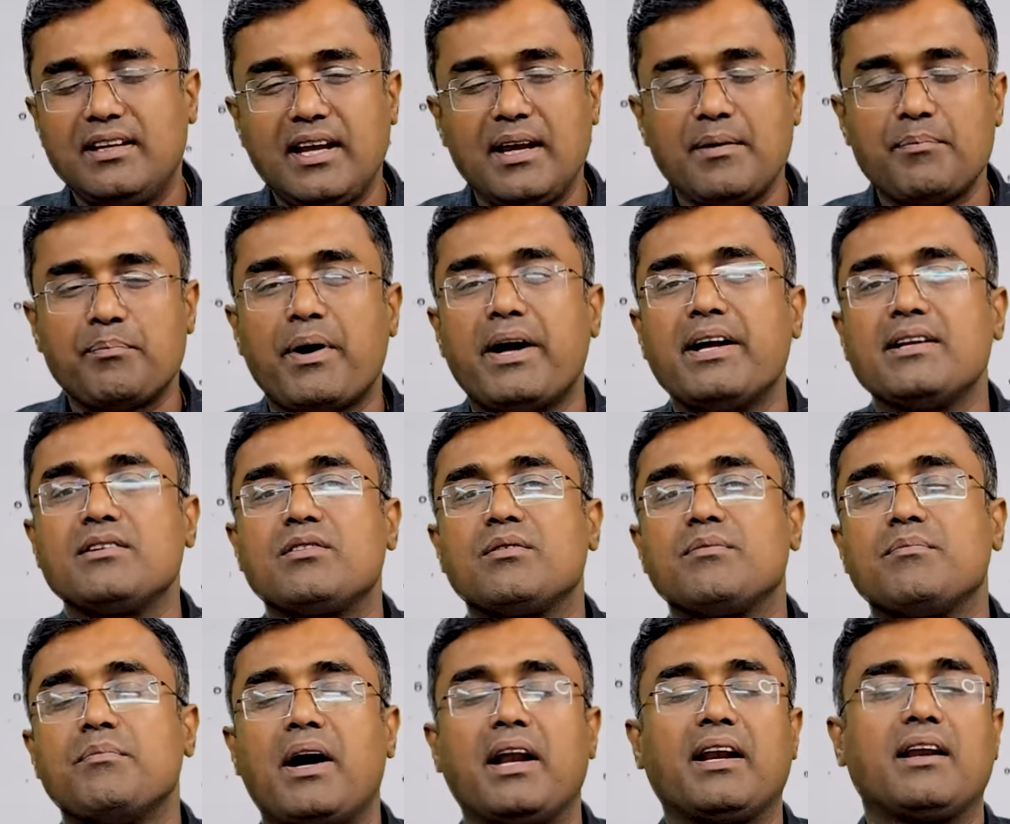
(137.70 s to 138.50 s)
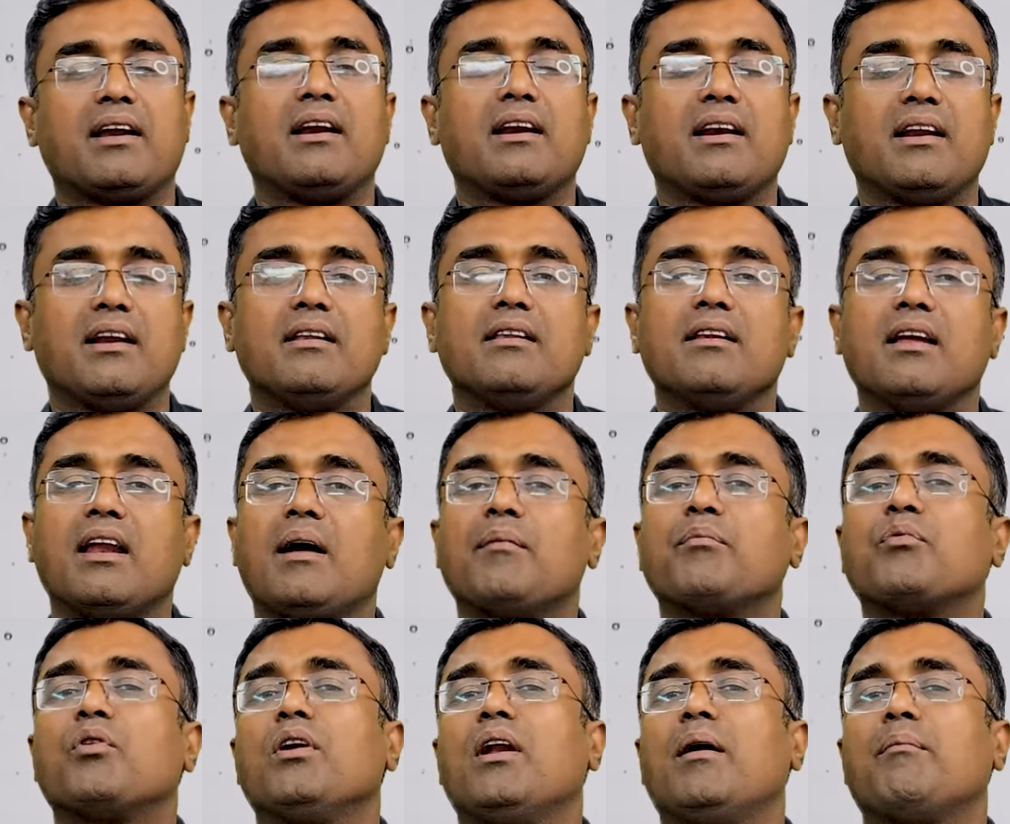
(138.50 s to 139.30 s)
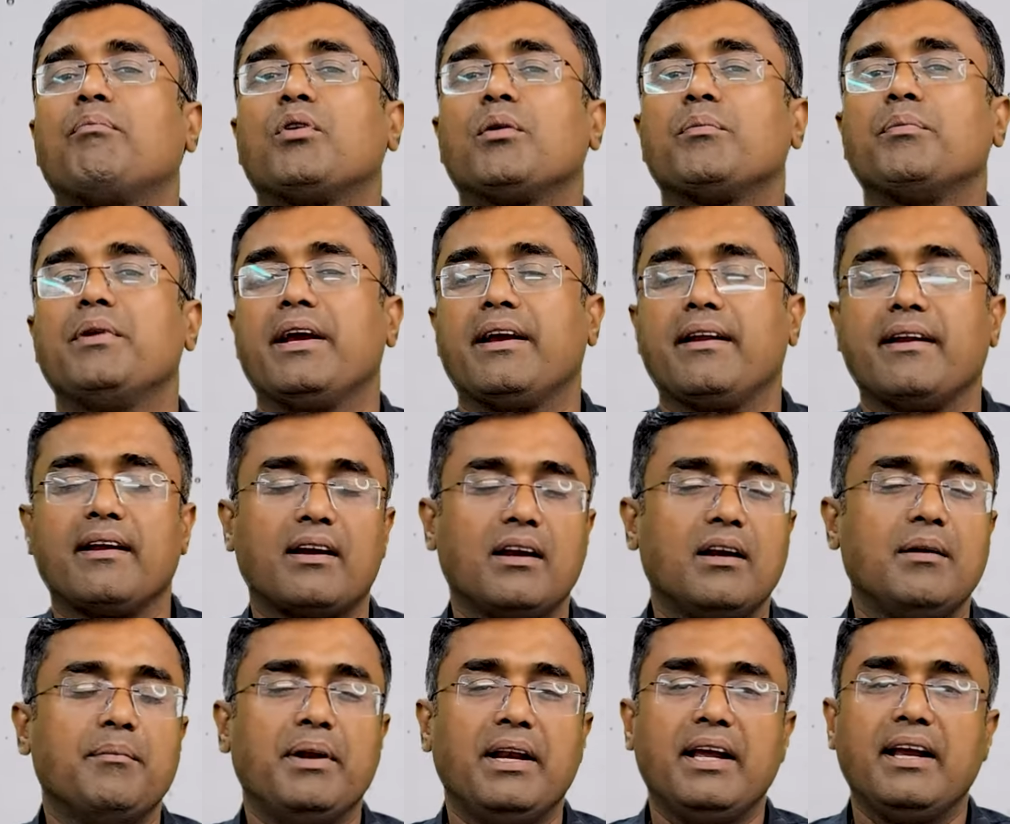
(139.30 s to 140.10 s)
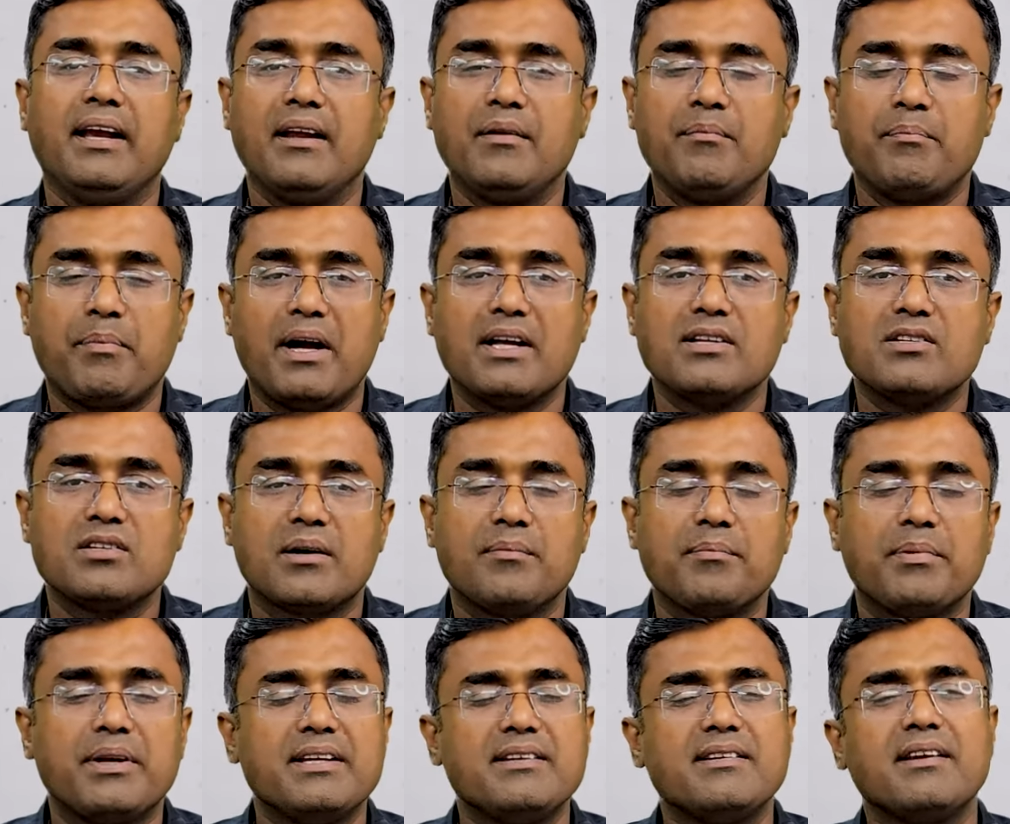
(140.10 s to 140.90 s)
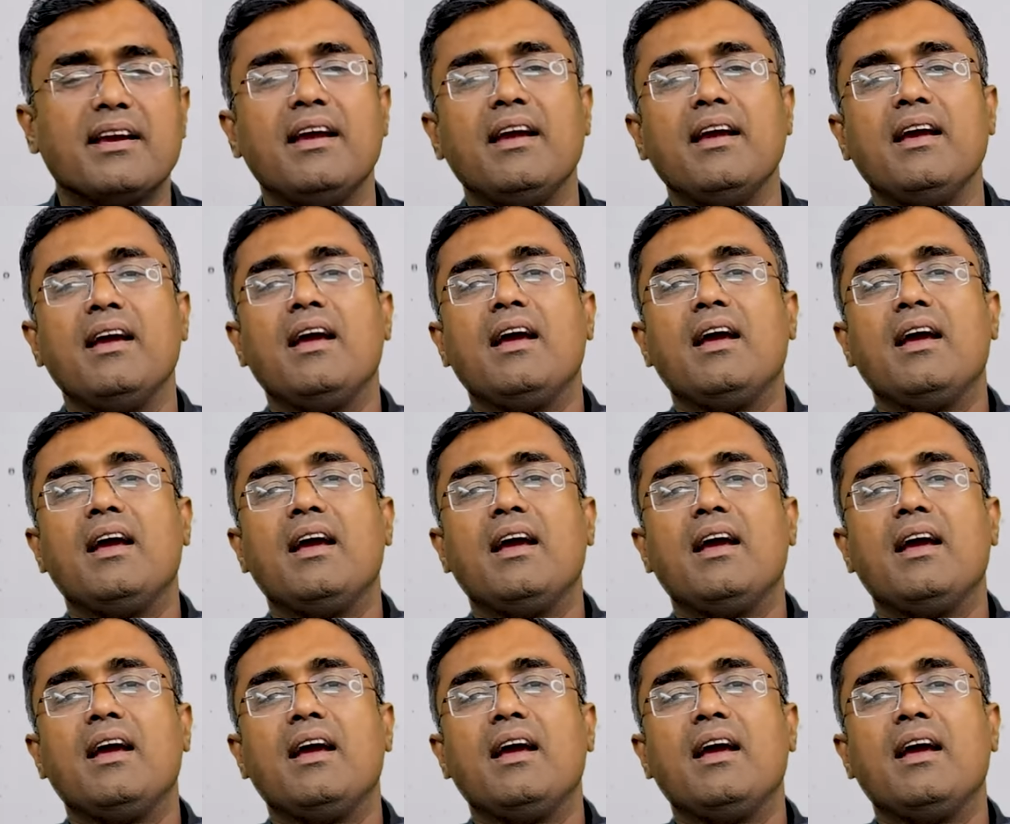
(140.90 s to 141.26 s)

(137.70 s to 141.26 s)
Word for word: ये पांच मार्केट के अंदर आपको लैपटॉप देखने के लिए मिलेंगे इन पांच कंपनीज के